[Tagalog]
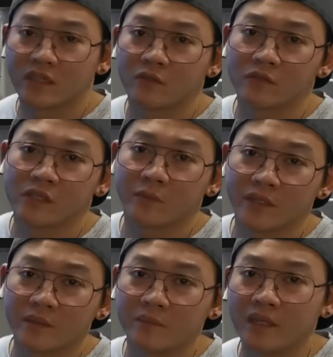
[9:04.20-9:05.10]
kung saan ko
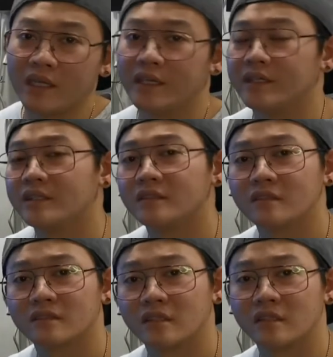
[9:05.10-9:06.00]
siya pwedeng bilhin.
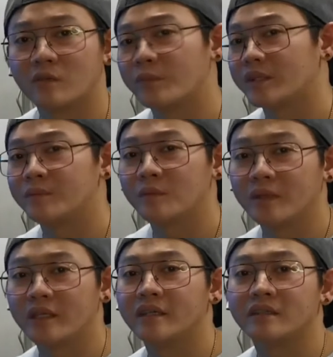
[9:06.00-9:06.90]
Sana ako
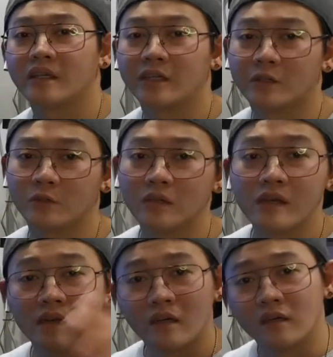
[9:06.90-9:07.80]
pwedeng bumili. Thank
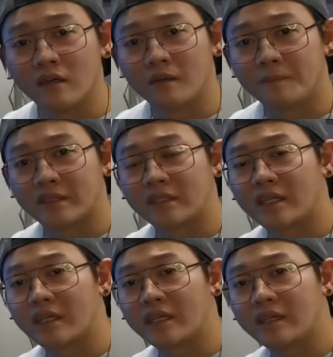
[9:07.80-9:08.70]
you.
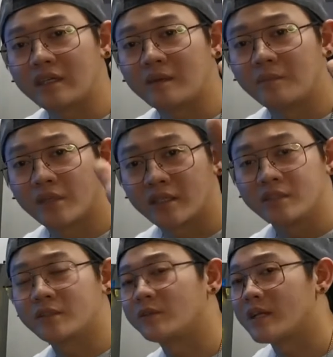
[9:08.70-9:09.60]
Pati na rin kay uh,
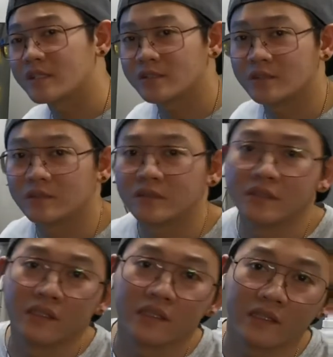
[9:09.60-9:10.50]
brother
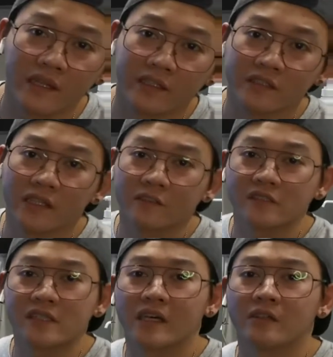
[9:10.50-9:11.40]
Colaso, like
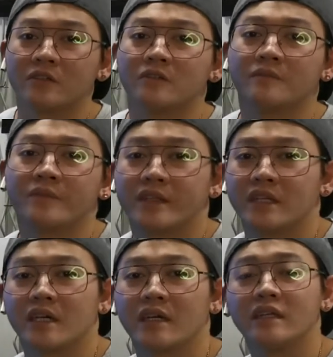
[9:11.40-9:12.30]
Del Rosario.
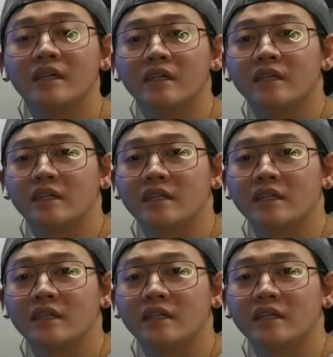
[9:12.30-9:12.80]
Yan.